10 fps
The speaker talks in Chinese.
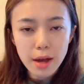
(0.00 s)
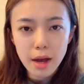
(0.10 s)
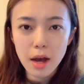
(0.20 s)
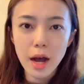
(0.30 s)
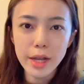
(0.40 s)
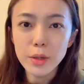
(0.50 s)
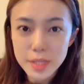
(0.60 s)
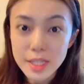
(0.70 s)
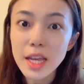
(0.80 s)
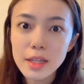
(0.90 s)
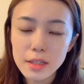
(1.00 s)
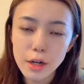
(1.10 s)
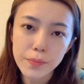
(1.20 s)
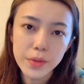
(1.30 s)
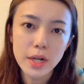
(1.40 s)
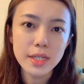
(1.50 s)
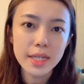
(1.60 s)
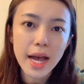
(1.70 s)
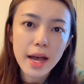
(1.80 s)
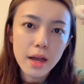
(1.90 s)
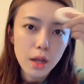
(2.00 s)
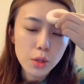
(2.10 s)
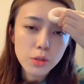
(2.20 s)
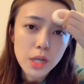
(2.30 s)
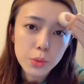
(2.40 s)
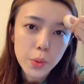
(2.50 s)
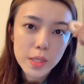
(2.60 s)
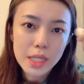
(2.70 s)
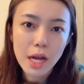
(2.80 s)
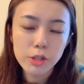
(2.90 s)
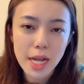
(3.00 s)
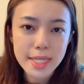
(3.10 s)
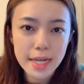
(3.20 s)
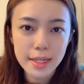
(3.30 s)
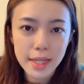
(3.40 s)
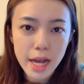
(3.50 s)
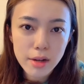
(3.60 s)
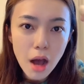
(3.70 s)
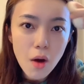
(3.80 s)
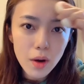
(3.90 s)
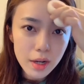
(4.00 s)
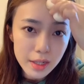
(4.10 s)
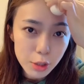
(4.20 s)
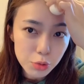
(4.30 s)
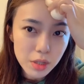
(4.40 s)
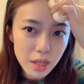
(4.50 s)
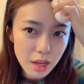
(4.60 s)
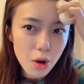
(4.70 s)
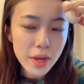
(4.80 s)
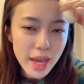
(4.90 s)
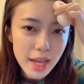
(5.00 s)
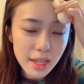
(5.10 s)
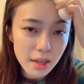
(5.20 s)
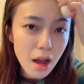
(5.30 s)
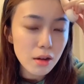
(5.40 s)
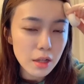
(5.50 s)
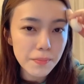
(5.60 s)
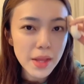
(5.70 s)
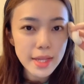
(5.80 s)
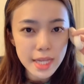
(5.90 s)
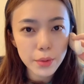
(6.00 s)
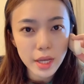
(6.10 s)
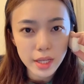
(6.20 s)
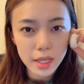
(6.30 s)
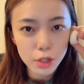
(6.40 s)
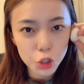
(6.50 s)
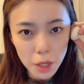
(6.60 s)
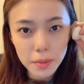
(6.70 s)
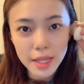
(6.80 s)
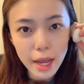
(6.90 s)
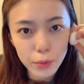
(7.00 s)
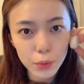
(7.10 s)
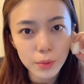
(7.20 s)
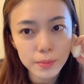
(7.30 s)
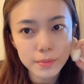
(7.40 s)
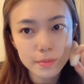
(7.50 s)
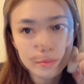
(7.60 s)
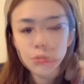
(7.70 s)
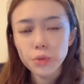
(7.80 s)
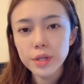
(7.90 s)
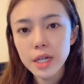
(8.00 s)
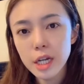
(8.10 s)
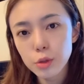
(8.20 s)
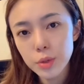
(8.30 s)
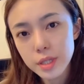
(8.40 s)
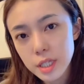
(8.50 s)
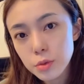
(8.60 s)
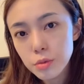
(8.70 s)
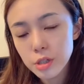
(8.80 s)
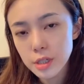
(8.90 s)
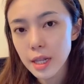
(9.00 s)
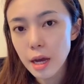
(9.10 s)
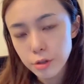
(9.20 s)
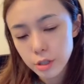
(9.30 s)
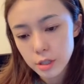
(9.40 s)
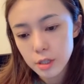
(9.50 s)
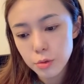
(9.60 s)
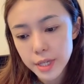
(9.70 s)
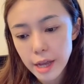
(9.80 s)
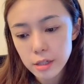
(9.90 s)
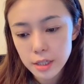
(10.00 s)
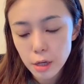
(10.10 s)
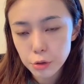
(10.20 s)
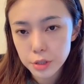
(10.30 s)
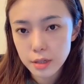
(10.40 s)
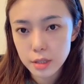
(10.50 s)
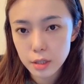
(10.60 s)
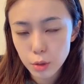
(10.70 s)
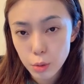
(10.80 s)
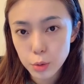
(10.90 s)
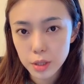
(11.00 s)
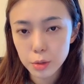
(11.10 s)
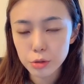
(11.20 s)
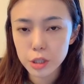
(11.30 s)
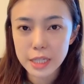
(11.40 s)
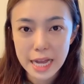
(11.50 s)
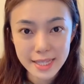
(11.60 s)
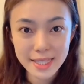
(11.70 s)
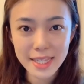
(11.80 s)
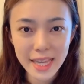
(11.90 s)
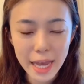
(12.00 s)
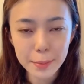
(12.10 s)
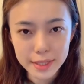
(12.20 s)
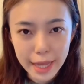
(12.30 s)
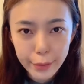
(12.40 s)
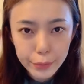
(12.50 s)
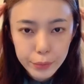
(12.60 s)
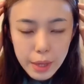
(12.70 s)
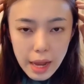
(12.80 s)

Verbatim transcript: 啊很有限的，而且它通常对于新老师来讲呢，他要考核你觉得你 OK 挺好的，才会给你一个 G M 的待遇。那所以呢，很多新入职的老师最开始到学校进工作呢，都是拿 CM 的待遇，